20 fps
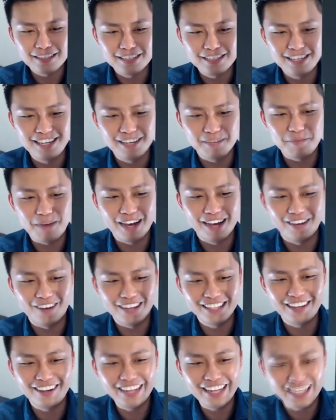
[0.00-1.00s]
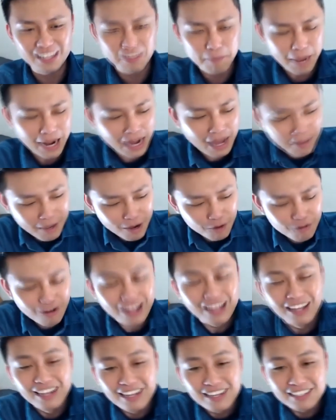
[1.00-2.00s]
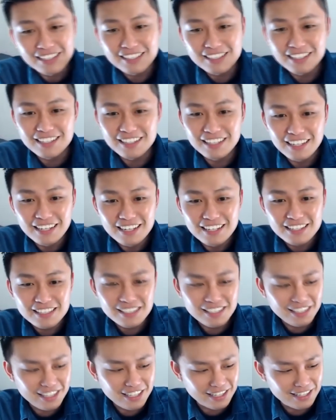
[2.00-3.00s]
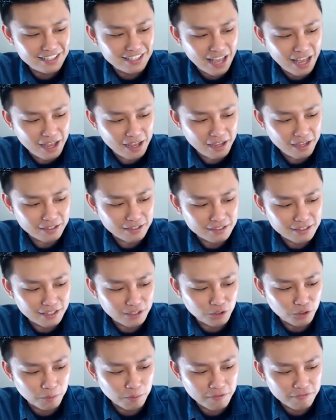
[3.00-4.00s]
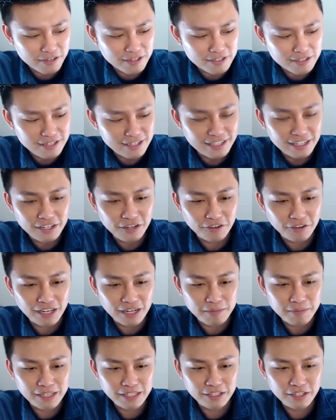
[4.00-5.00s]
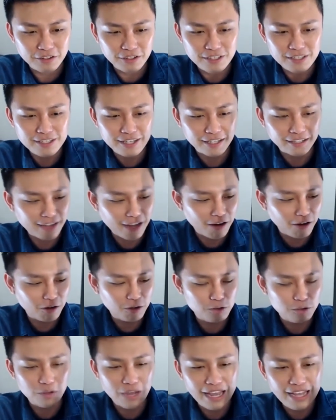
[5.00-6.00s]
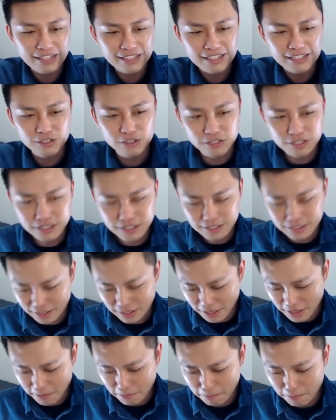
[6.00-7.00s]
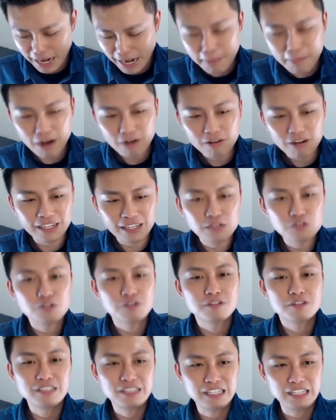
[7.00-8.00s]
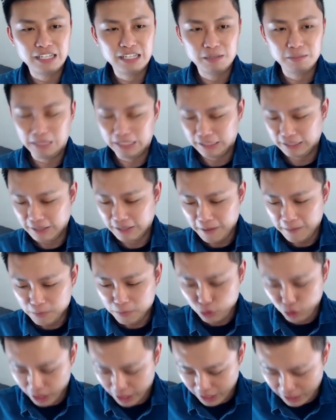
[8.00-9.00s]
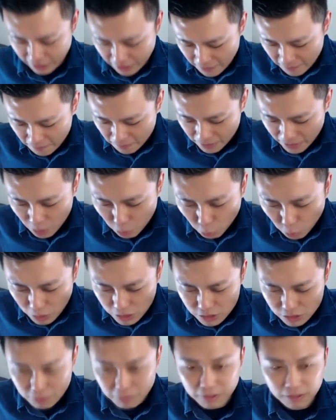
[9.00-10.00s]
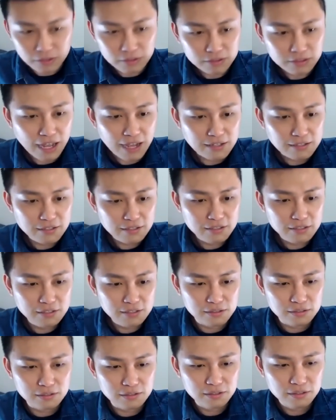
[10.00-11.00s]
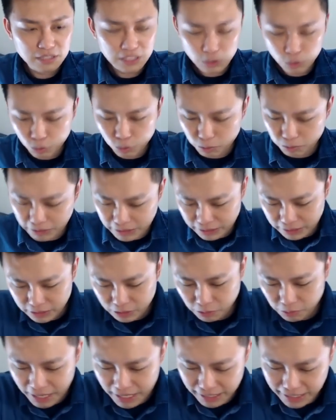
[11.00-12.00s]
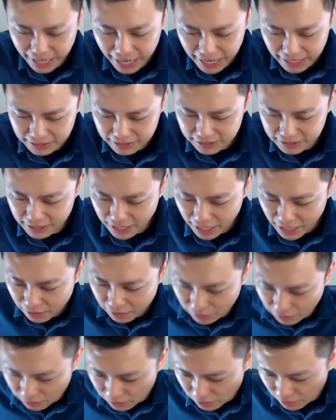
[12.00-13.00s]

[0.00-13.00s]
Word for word: 是百王道银行的白大猫款。其实今天在这个我们粉丝页的留言里面，也有人讲到哈，说哎，这个就是白大猫款，他觉得是第一名。对，那为什么他是第五名呢？我们来看一下哦，